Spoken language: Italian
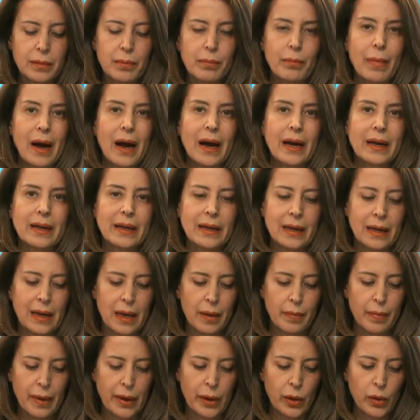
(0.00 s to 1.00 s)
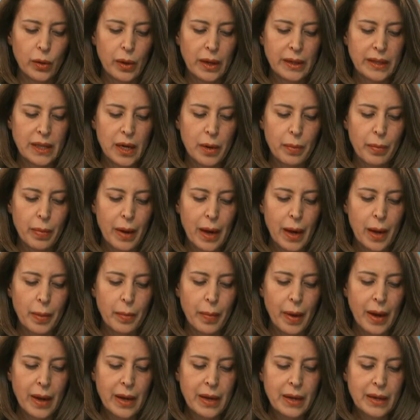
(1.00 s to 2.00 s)
Mai le parole del
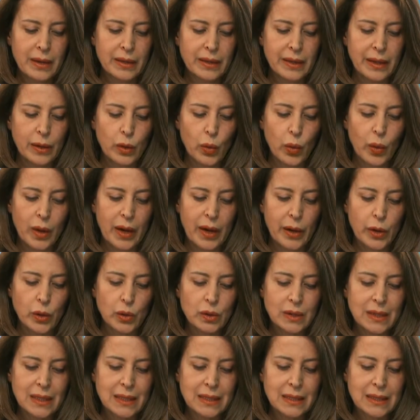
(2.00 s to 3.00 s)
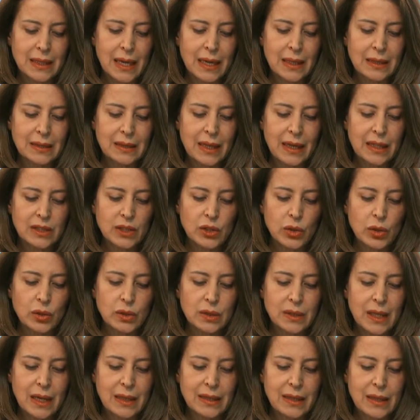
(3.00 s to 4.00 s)
Papa in quella notte santa sono
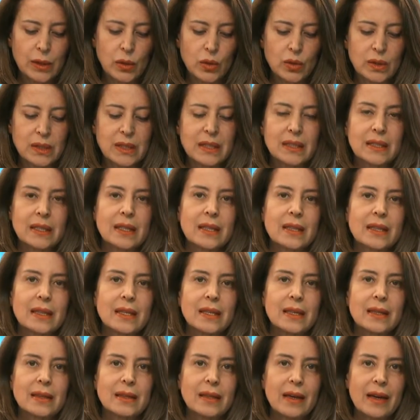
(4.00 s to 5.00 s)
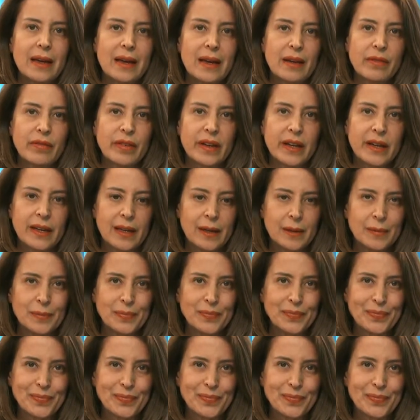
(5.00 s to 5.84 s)
state così sentite e vere.